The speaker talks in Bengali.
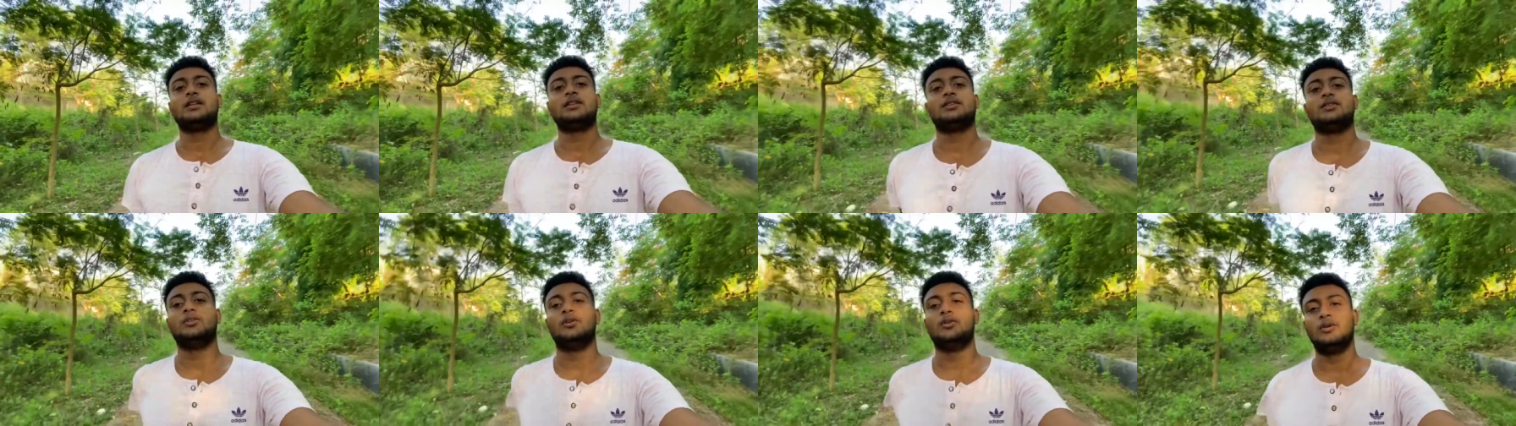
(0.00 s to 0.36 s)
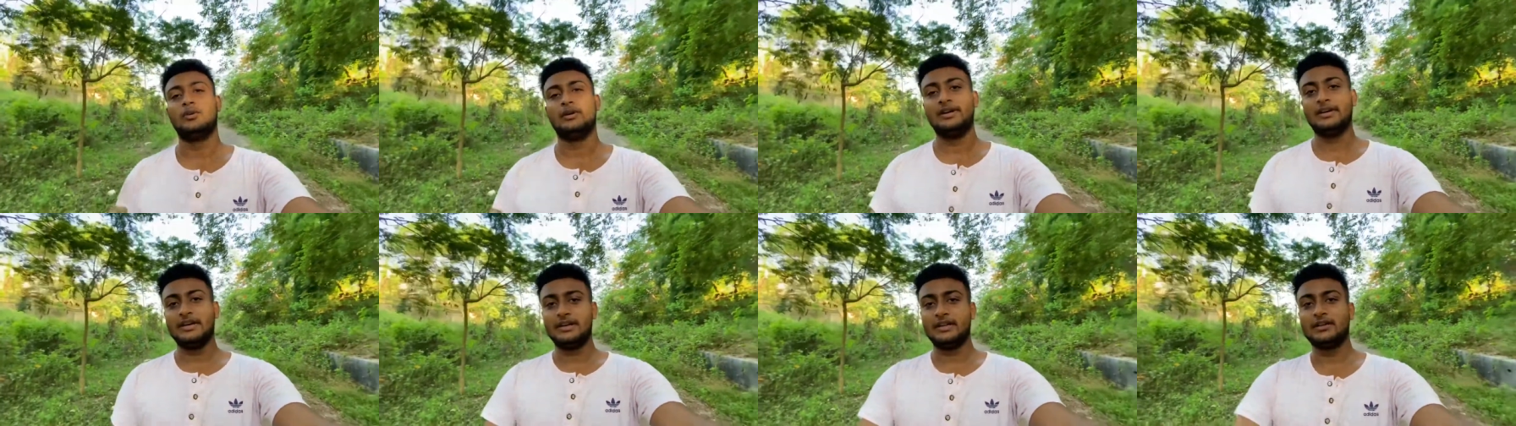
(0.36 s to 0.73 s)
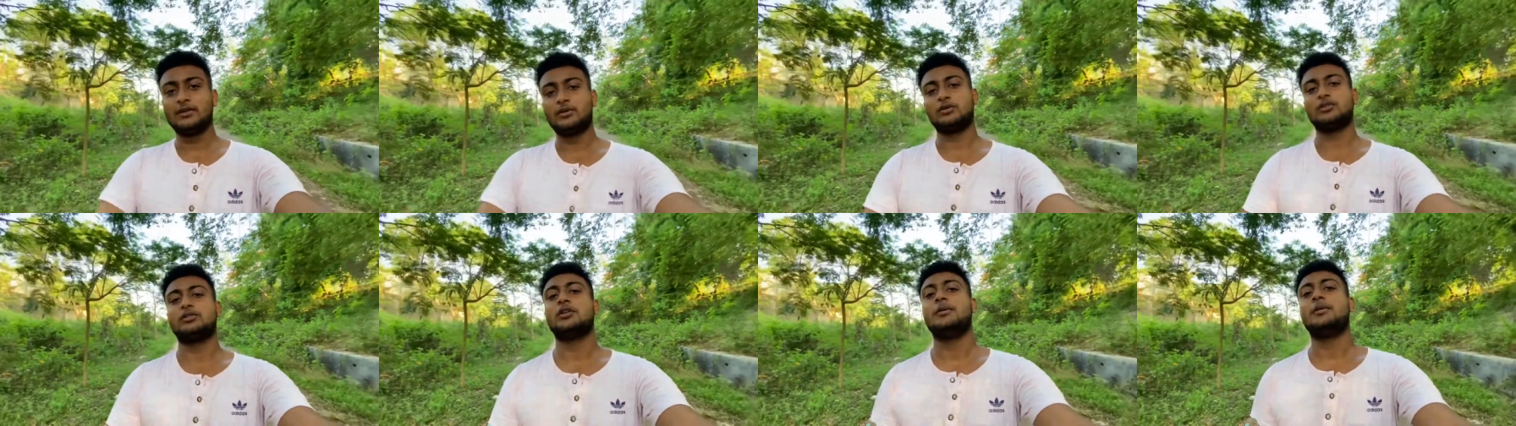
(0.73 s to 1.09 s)
তো এডিটিং
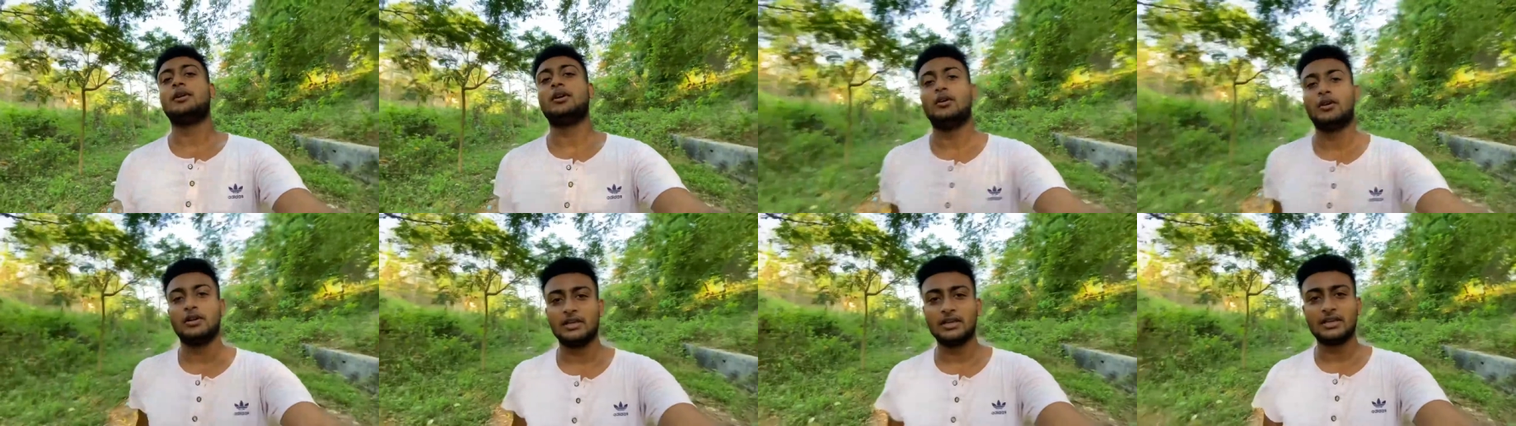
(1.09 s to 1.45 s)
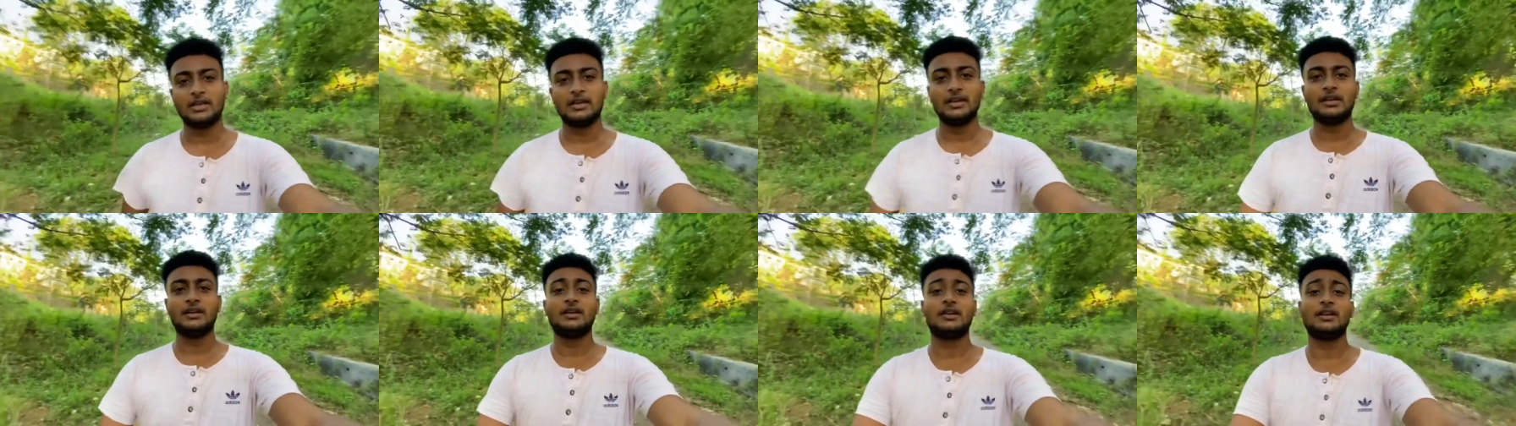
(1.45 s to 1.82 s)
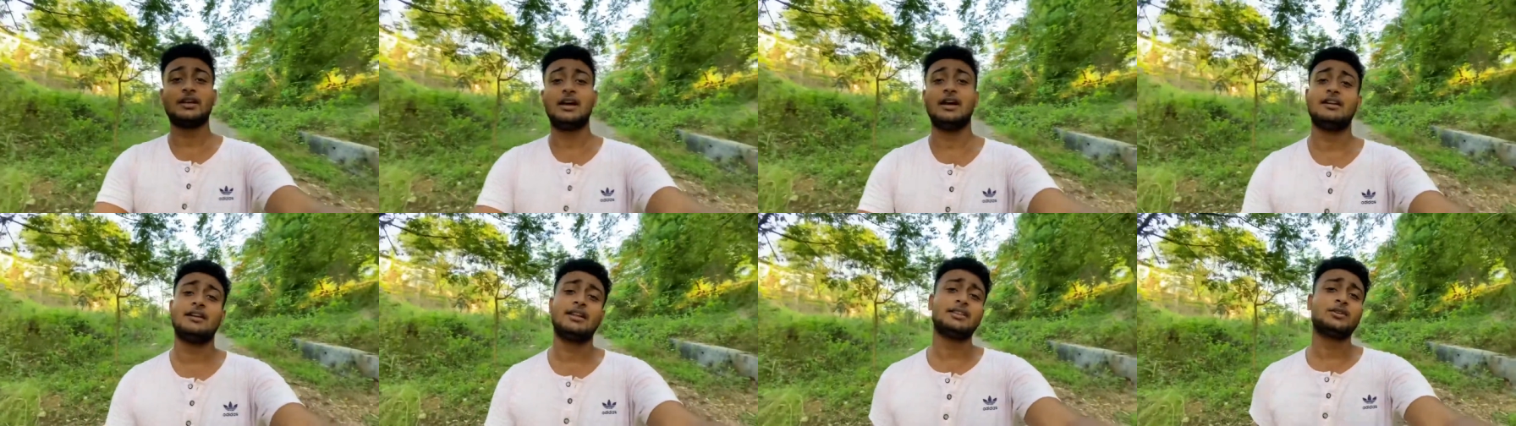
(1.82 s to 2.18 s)
করতে হবে ঘরে গিয়ে
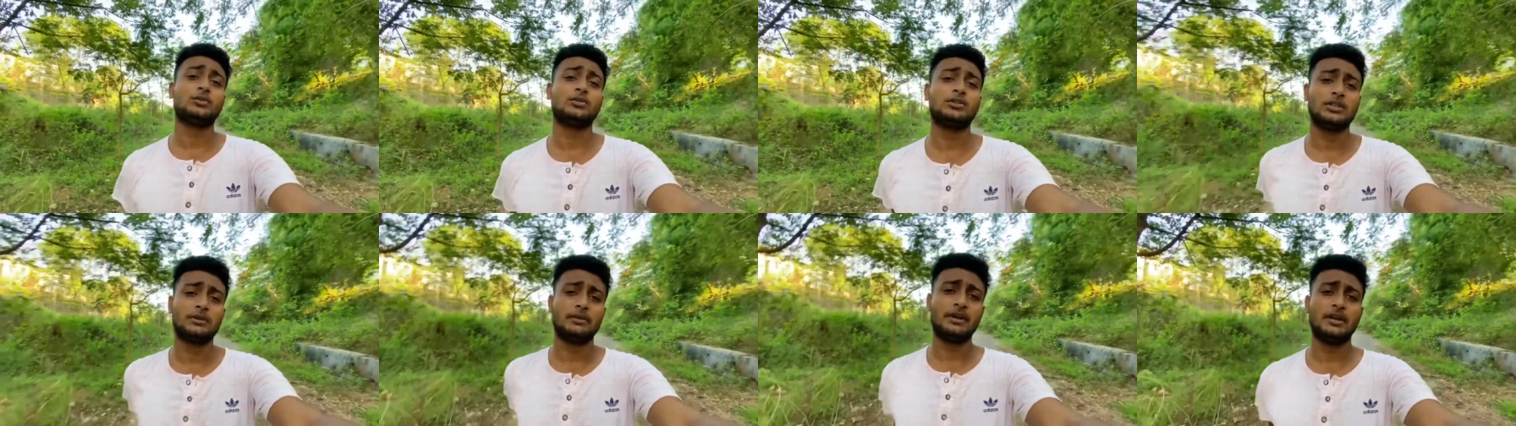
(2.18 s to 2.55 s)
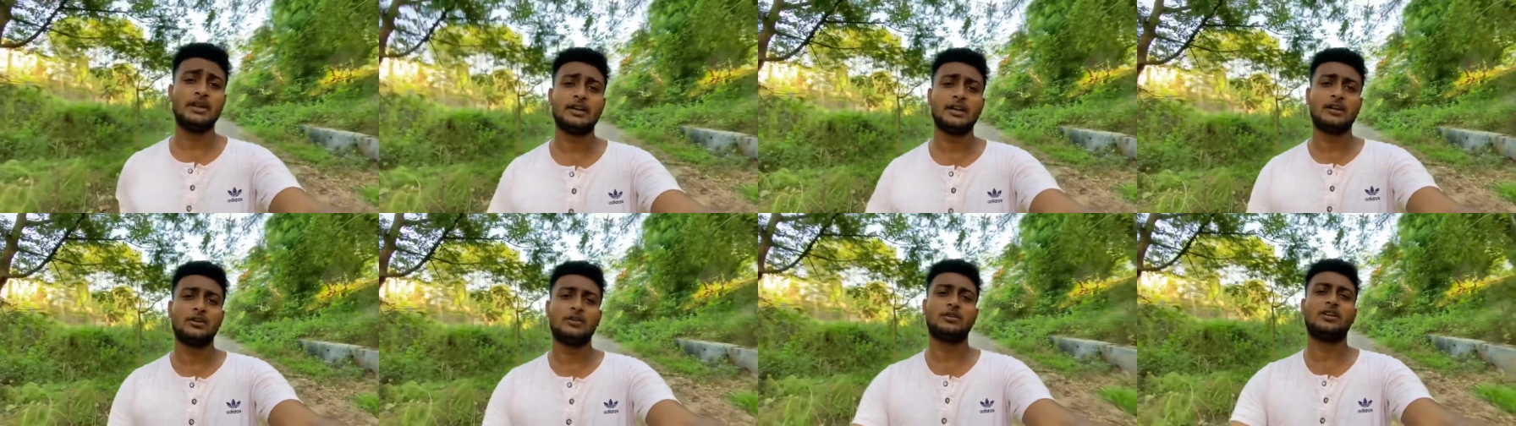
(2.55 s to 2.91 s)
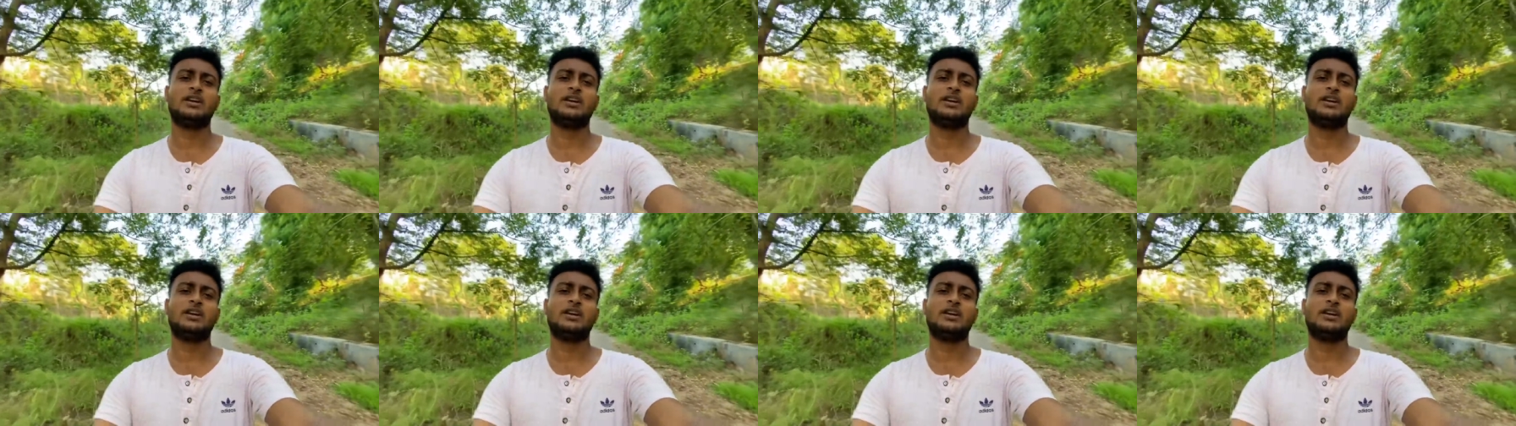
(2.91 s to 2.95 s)
কাল রাত করতে পারিনি কারণ